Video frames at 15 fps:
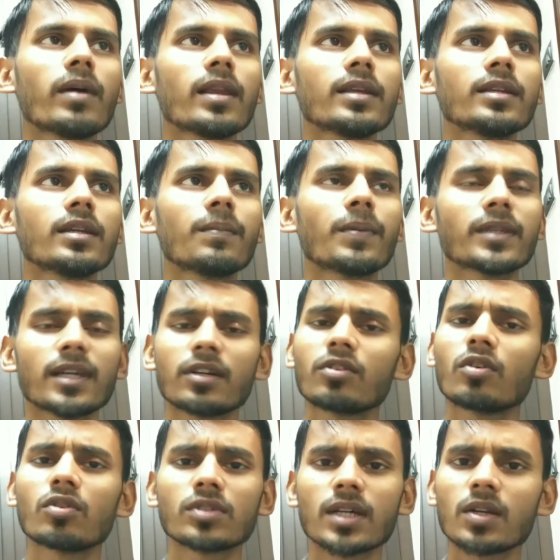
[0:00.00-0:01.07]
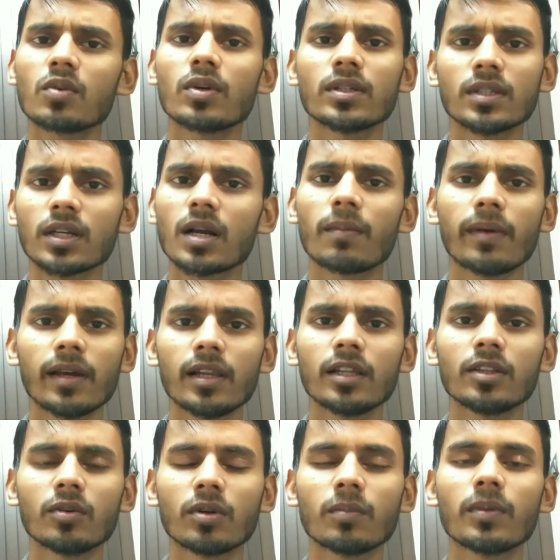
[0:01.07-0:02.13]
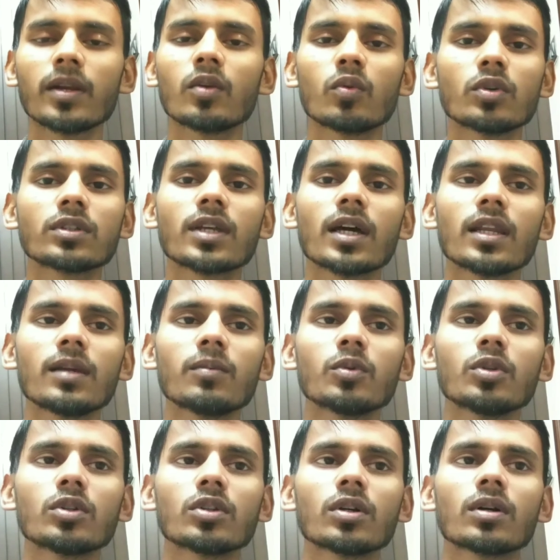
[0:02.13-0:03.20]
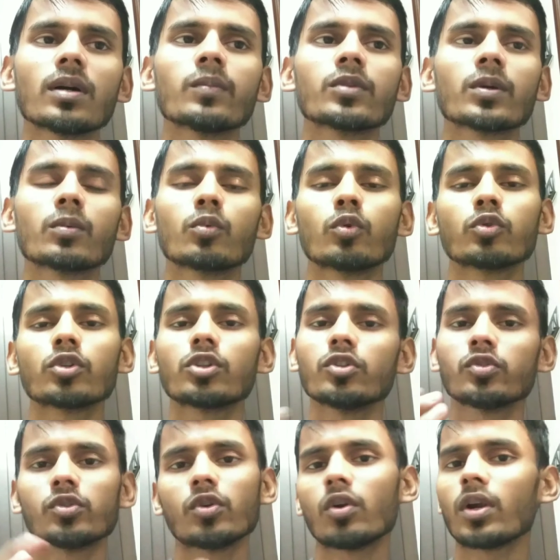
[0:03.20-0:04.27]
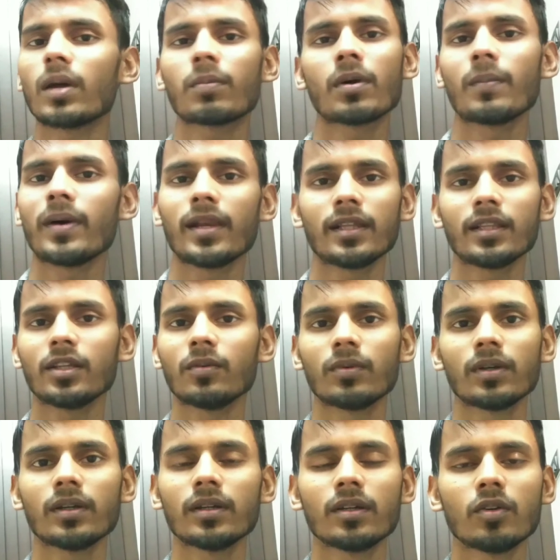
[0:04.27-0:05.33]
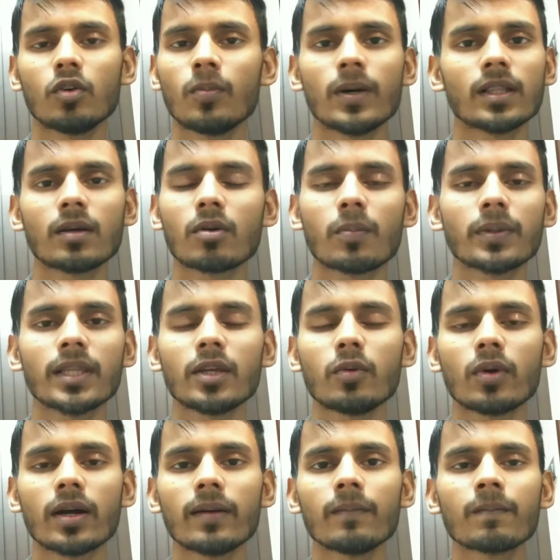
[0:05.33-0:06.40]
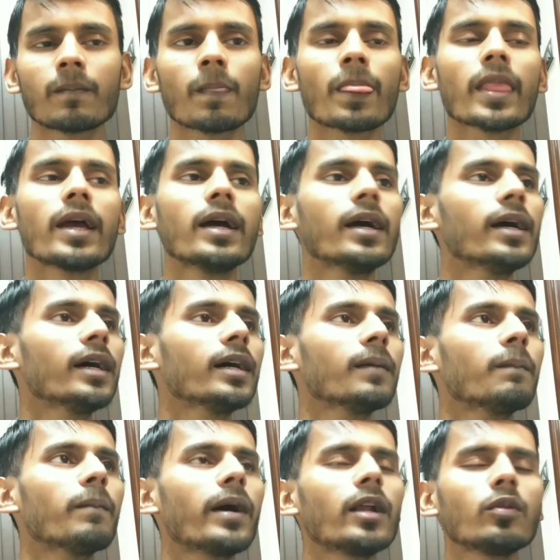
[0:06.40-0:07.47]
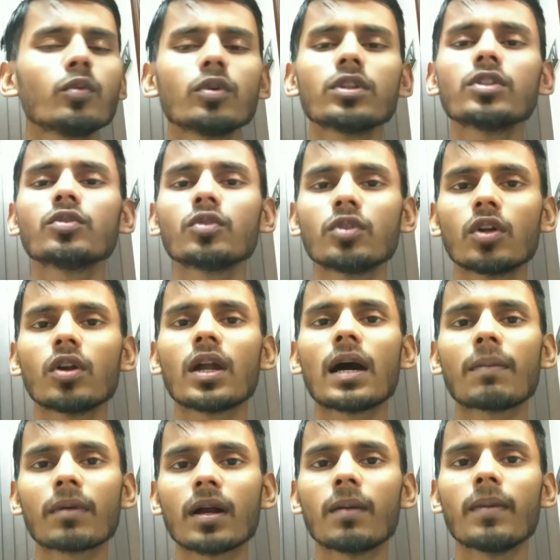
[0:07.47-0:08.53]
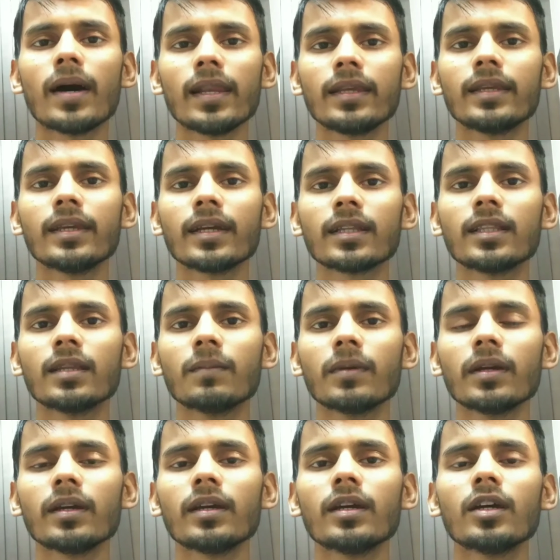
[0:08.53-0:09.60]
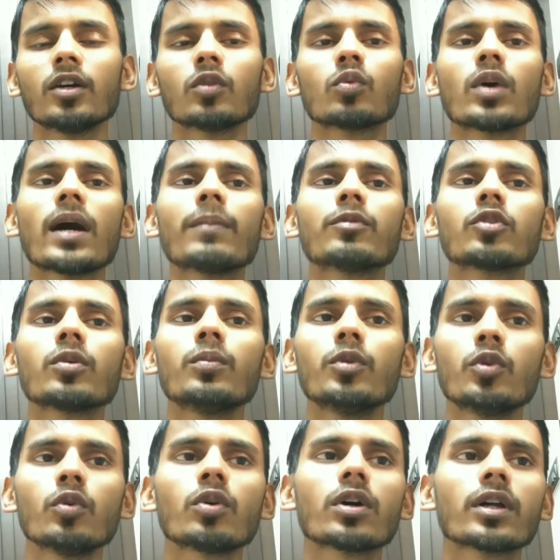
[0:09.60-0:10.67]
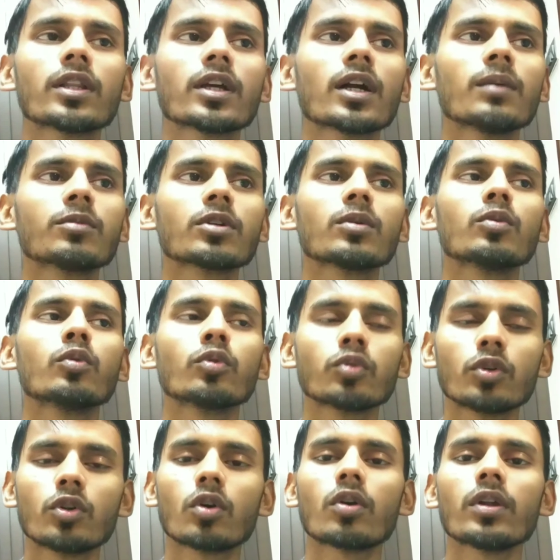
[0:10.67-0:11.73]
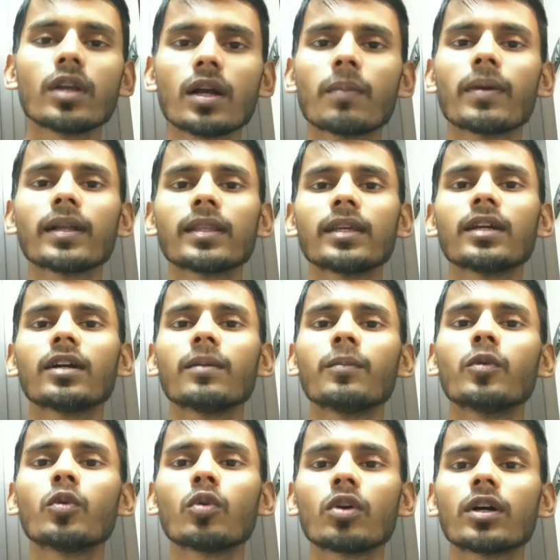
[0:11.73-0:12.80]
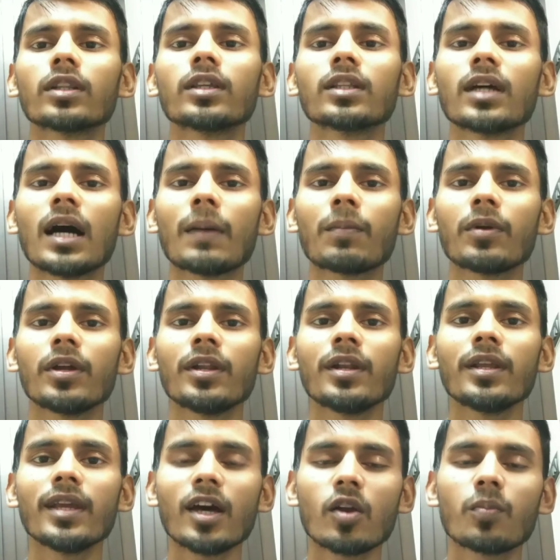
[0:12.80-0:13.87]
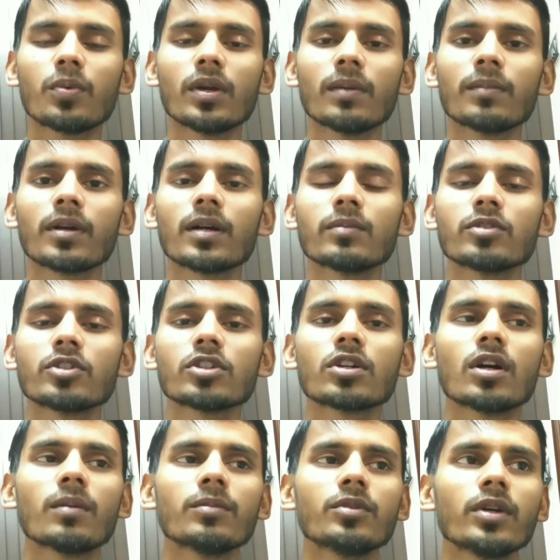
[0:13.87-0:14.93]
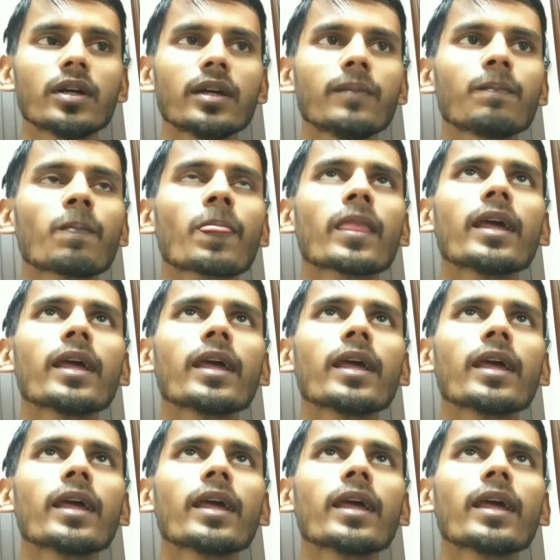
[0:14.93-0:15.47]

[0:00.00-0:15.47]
मान लीजिए पचास डॉलर साठ डॉलर ऐसे कमा ही लेते होंगे मतलब रोज़गार नहीं होते तो कम से कम दो सौ तीन सौ डॉलर आप कमा लेते होंगे बात आपको पता ही होगा माना दो तीन सौ डॉलर आप कमा लेंगे एक दिन में तो आप इसको विड्रो करते कम से कम दो सौ डॉलर ही कमाते हैं अगर विड्रो करते तो आपको इंडिया रुपये में कम से कम जो है